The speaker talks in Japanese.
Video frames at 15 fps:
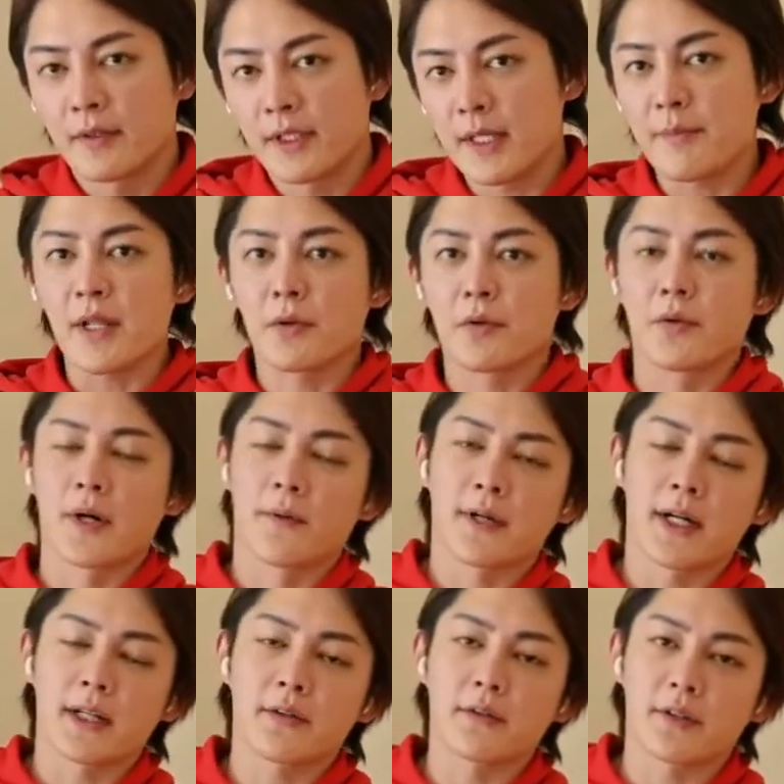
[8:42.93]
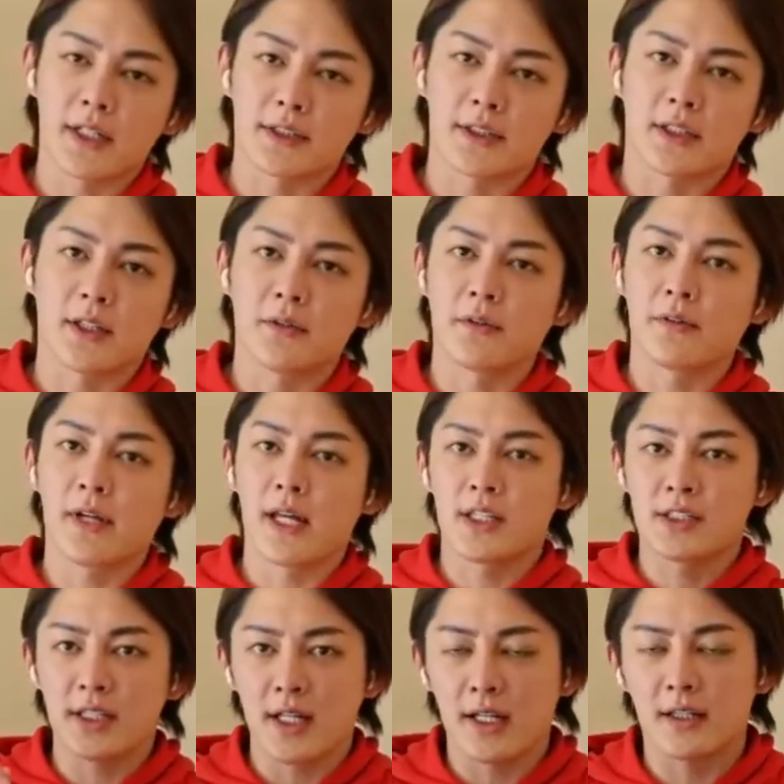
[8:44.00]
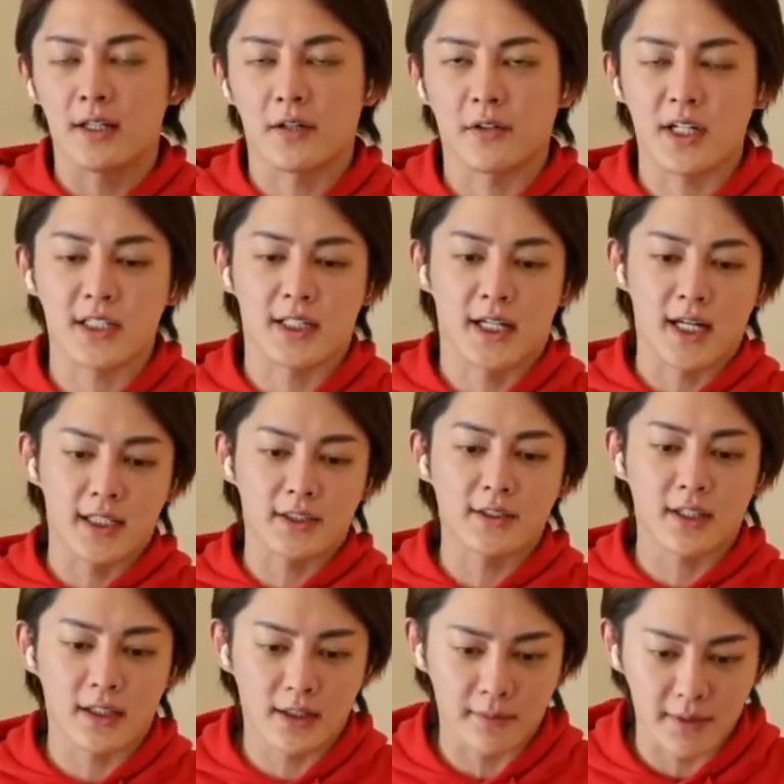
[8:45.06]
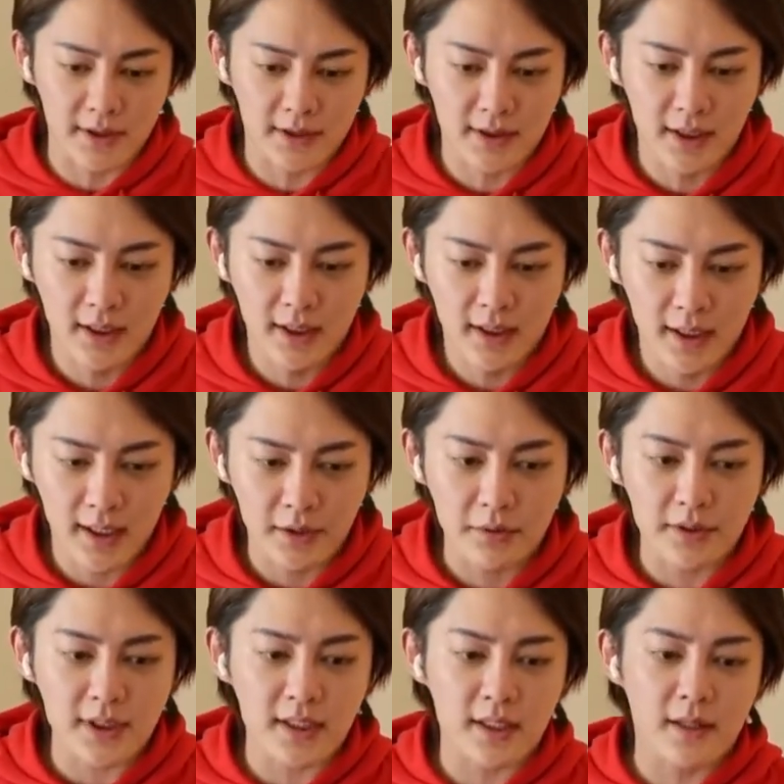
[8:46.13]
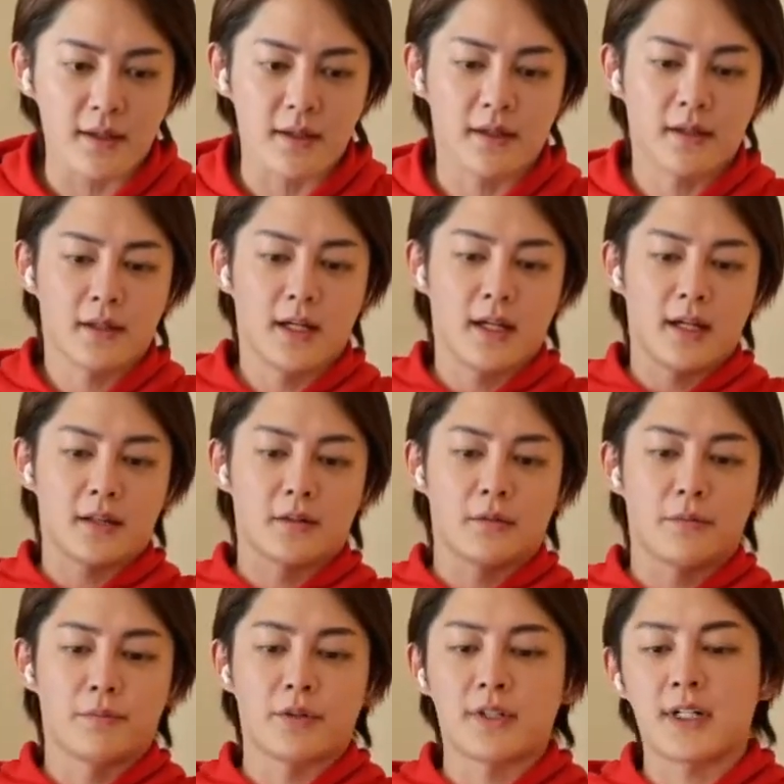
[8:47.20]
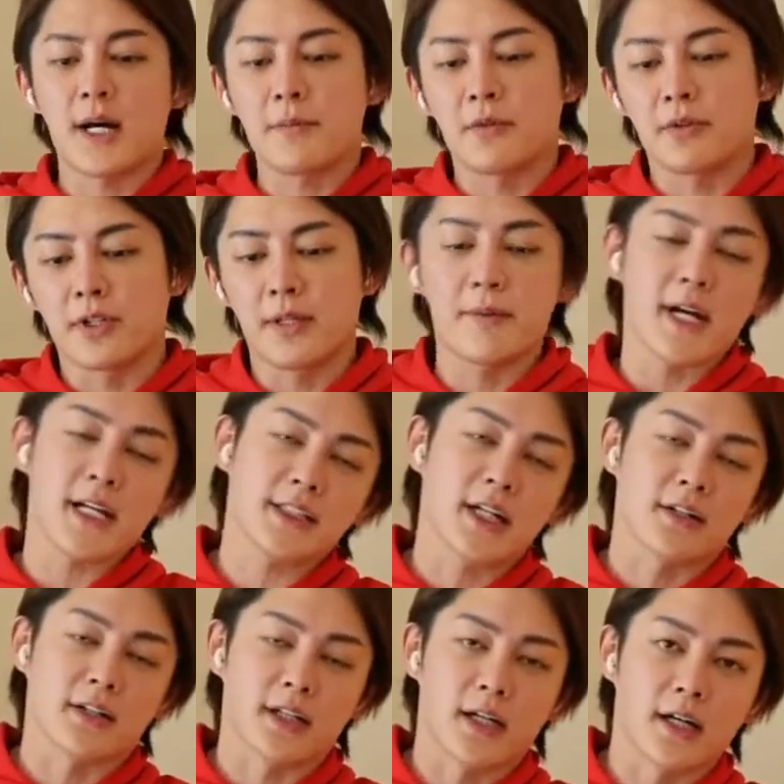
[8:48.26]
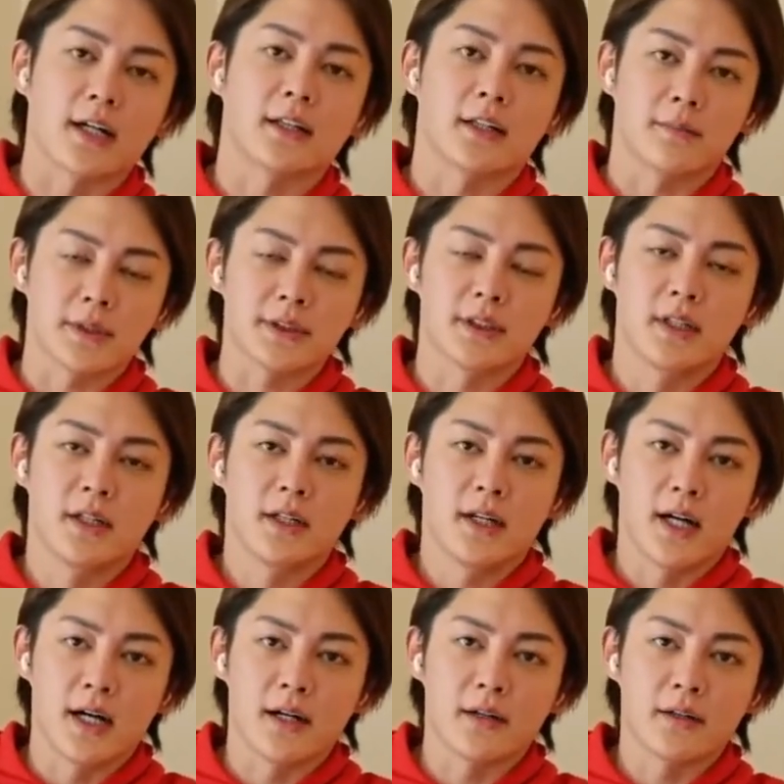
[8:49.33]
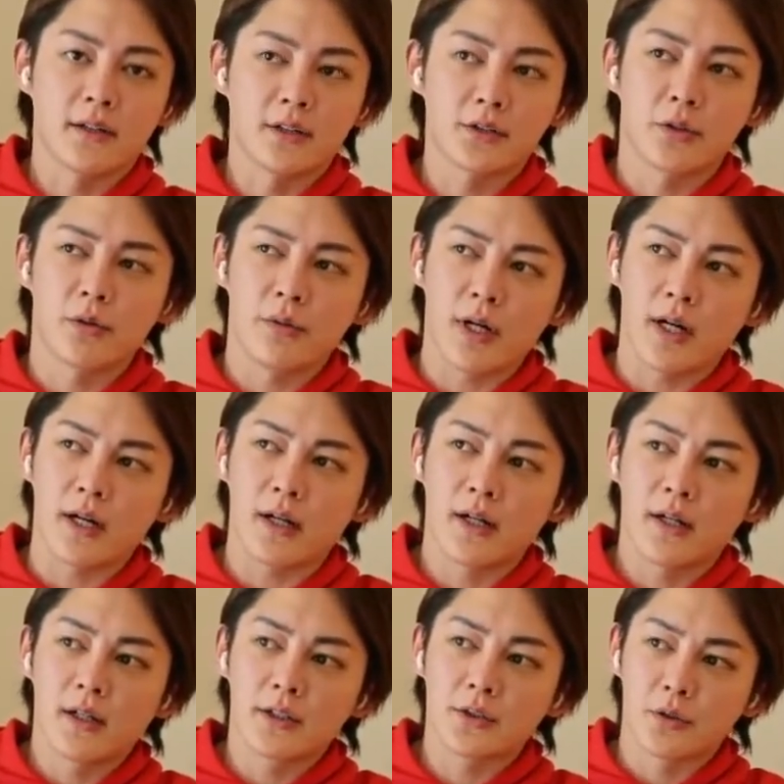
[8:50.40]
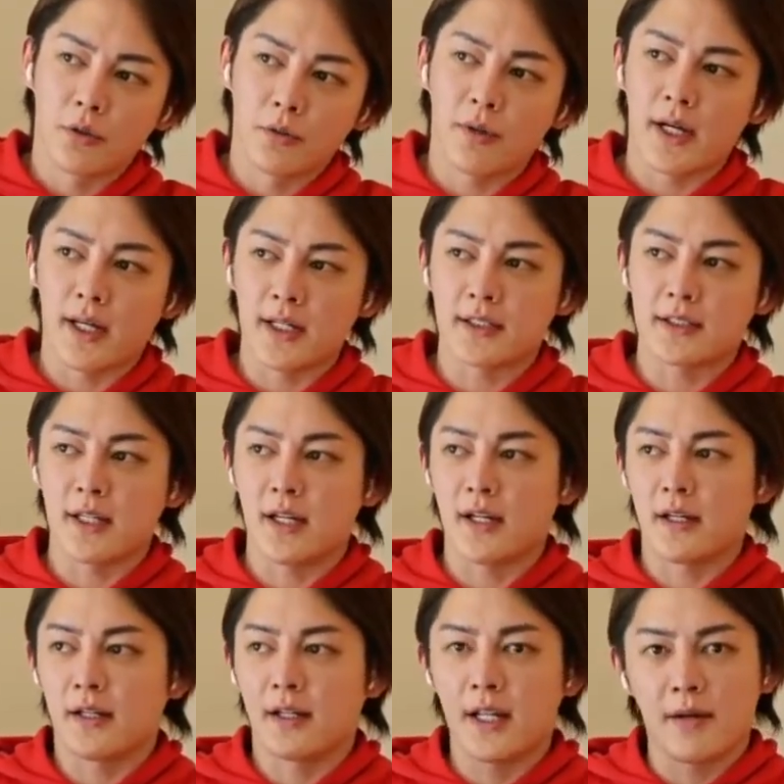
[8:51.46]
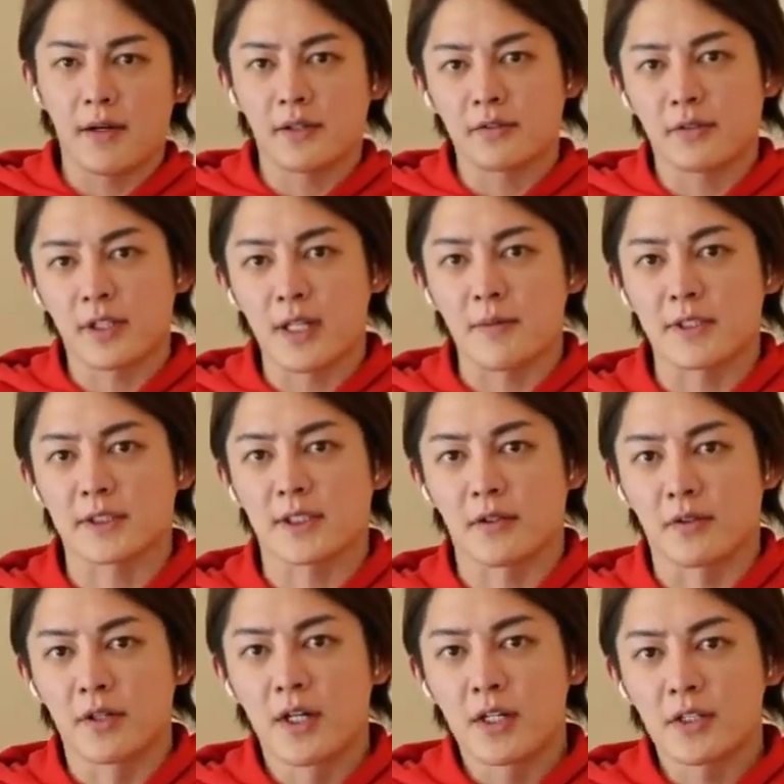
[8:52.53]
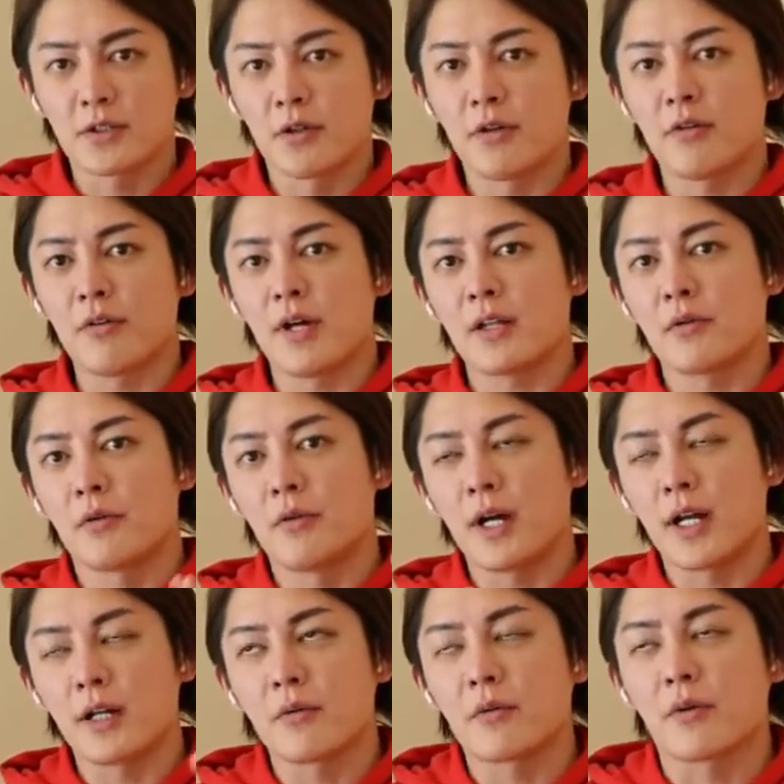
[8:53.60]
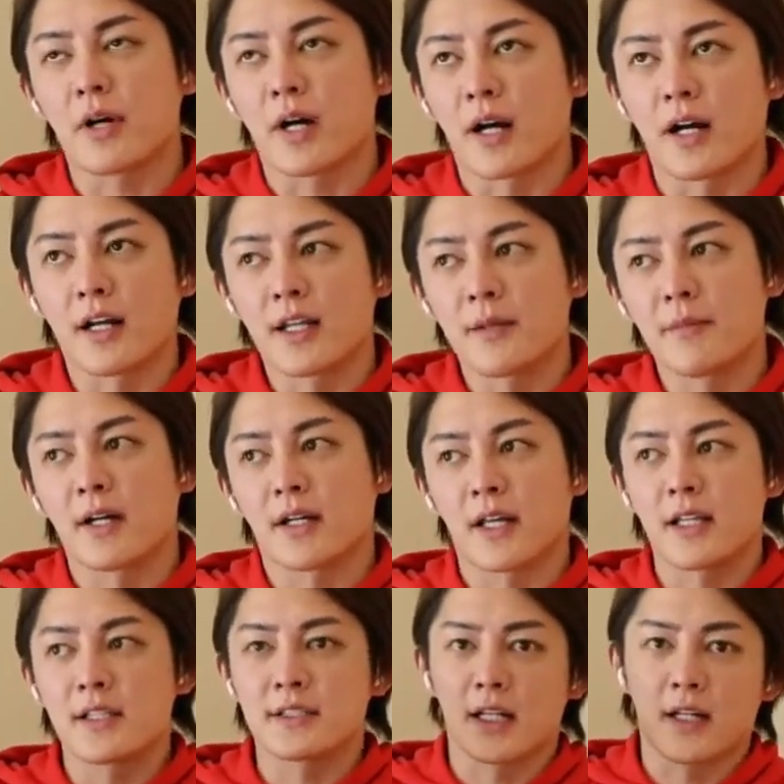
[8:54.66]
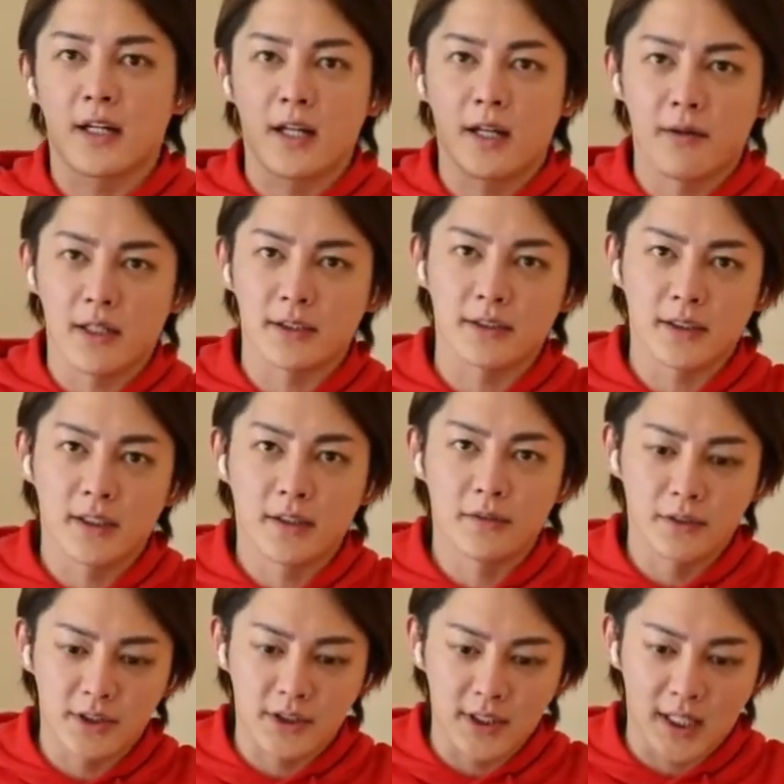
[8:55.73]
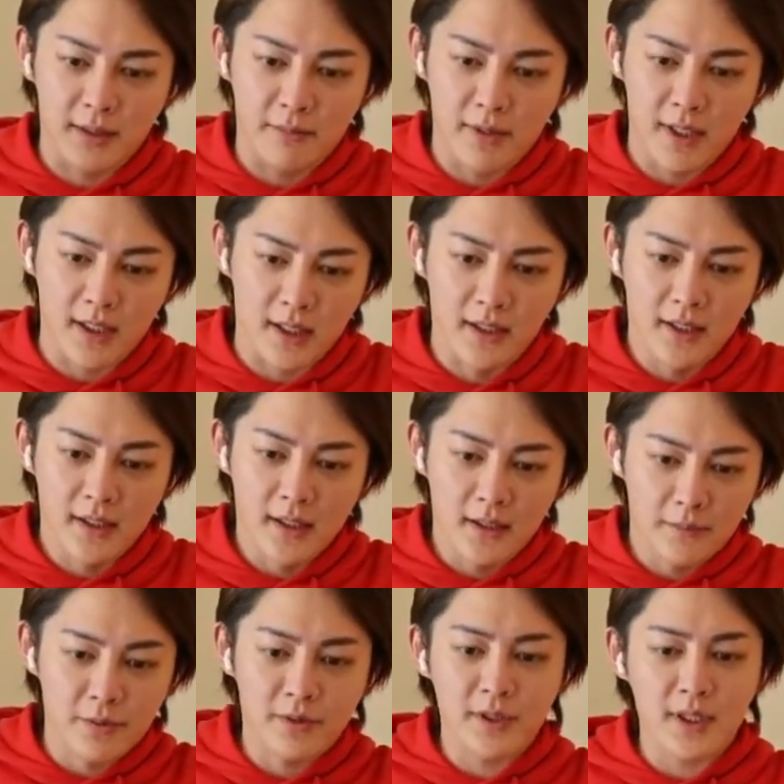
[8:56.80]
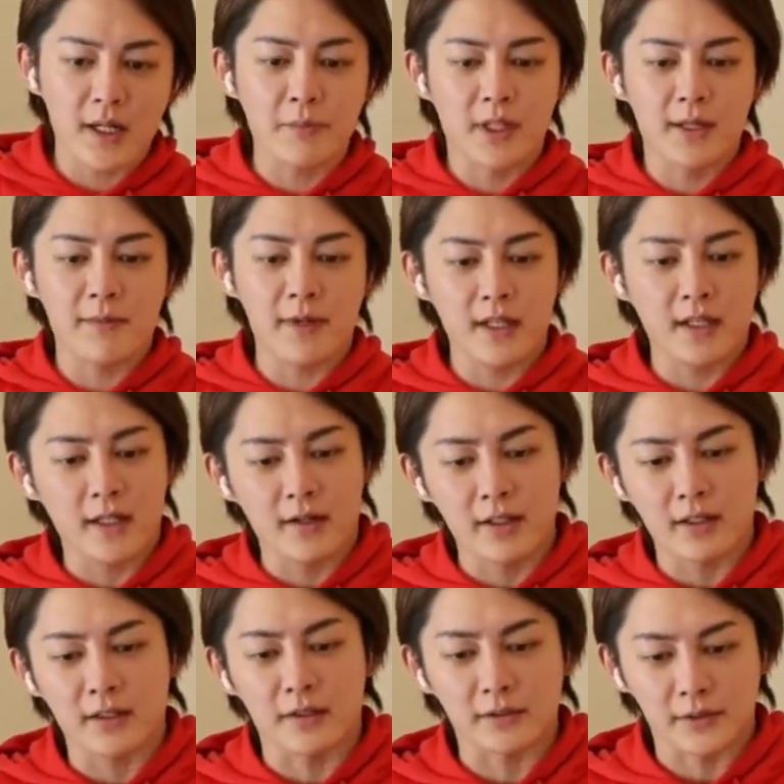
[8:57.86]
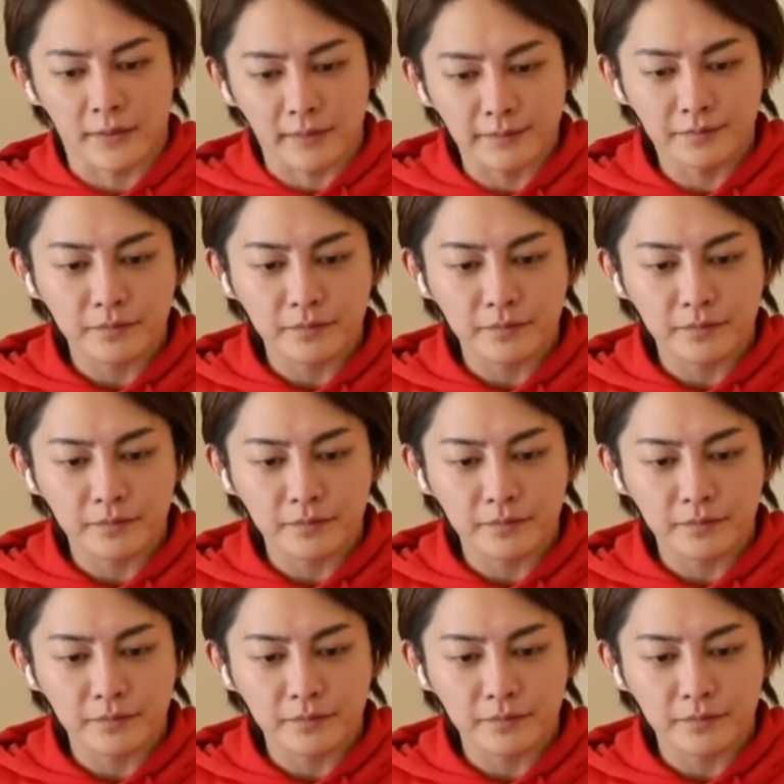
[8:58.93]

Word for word: 今の方がお金の価値、日本円1円あたりの価値が安くなってます。当然ね、えー、と、物価も2倍近くに上がってます。はい。昭和、昭和、平成、令和と来てますけど、昭和の終わり頃から今現在、令和の時代まで、物価も2倍に変わってるんですよ。